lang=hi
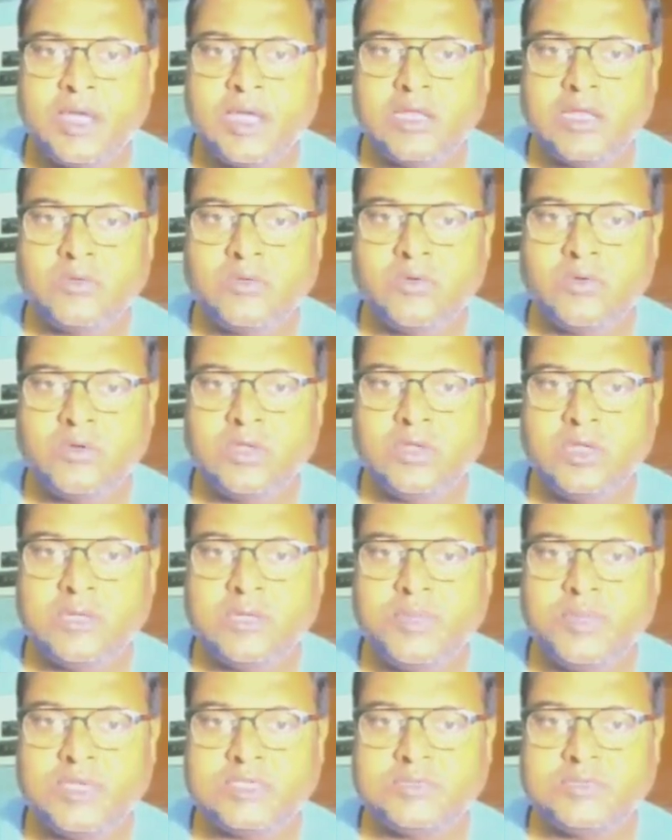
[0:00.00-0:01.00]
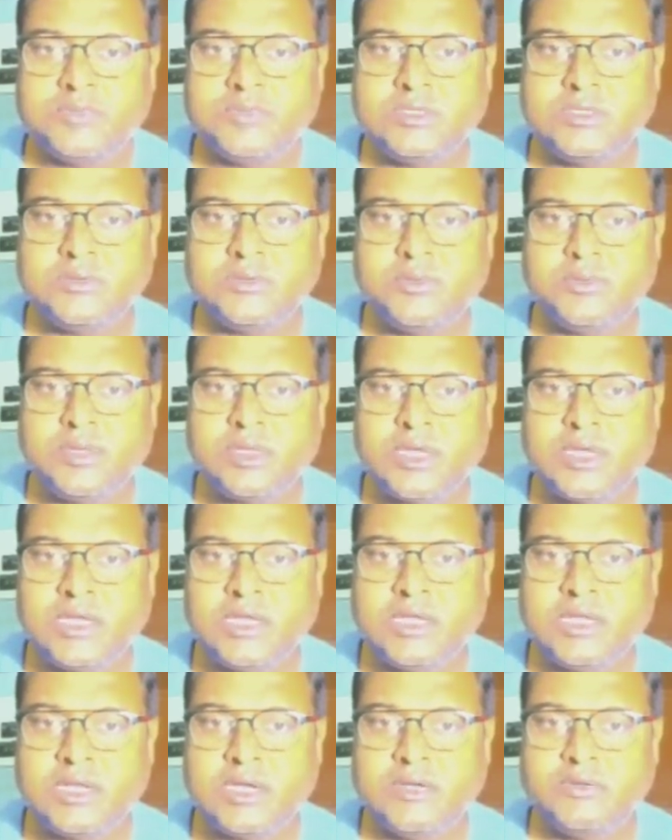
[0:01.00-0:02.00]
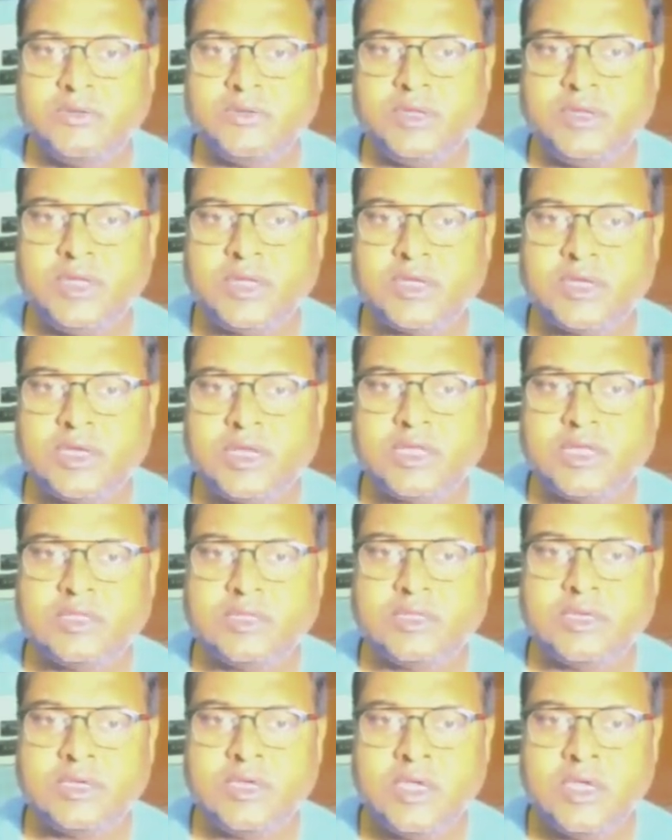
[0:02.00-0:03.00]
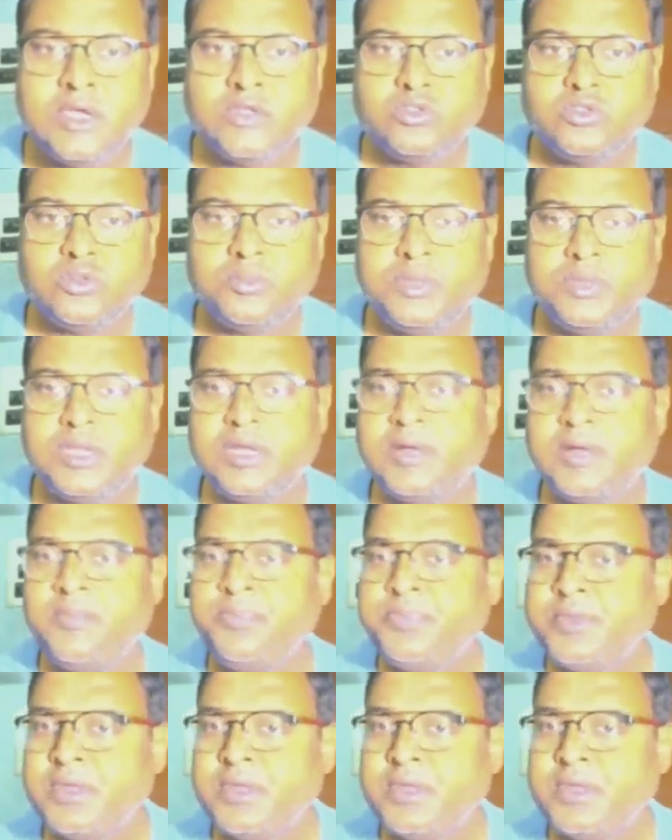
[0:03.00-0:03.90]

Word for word: अल्कोहलिक बेस में जब हम अल्काइल हेलाइट को रिएक्ट कराते हैं तो मेरा